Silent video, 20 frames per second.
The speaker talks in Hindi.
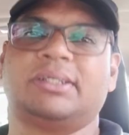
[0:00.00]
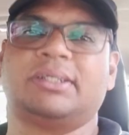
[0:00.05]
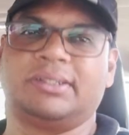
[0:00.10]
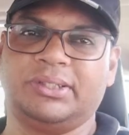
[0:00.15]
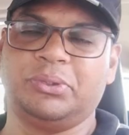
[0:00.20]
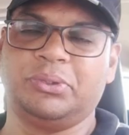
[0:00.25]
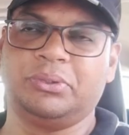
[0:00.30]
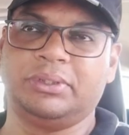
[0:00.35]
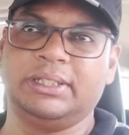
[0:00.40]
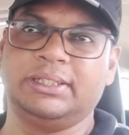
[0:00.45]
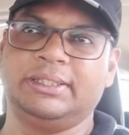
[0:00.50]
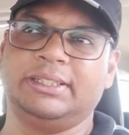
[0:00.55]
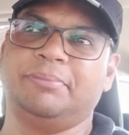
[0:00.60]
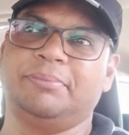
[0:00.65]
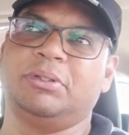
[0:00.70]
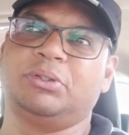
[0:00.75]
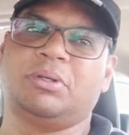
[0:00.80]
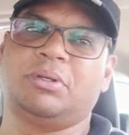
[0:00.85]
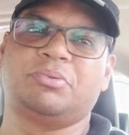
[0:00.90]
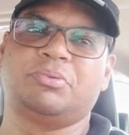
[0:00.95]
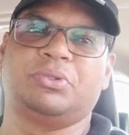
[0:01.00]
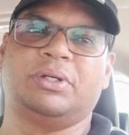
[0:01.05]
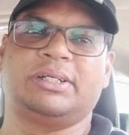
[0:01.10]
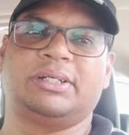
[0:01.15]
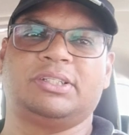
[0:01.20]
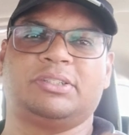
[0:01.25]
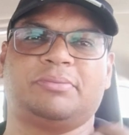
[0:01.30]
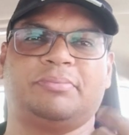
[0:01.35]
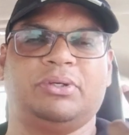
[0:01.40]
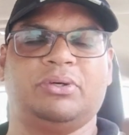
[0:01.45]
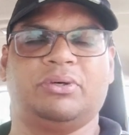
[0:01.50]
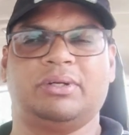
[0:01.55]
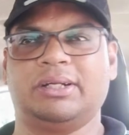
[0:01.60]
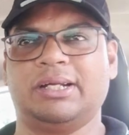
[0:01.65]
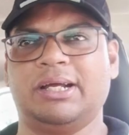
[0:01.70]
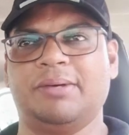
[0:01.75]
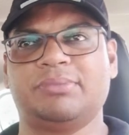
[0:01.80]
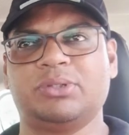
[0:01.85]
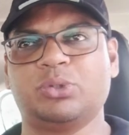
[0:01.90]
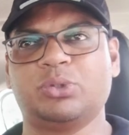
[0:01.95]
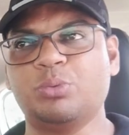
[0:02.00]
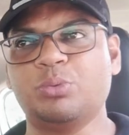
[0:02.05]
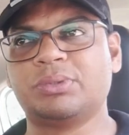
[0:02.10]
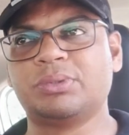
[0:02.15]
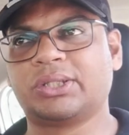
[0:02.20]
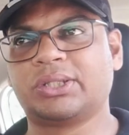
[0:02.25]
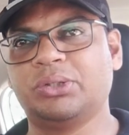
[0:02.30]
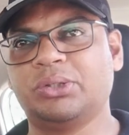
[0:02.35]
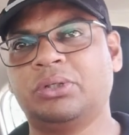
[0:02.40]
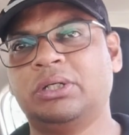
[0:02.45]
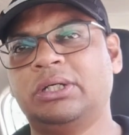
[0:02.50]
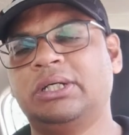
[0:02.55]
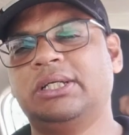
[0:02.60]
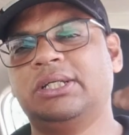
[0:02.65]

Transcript: सर्दी होती है दिन में तो आप स्वेटर्स में और आराम से घूम सकते हो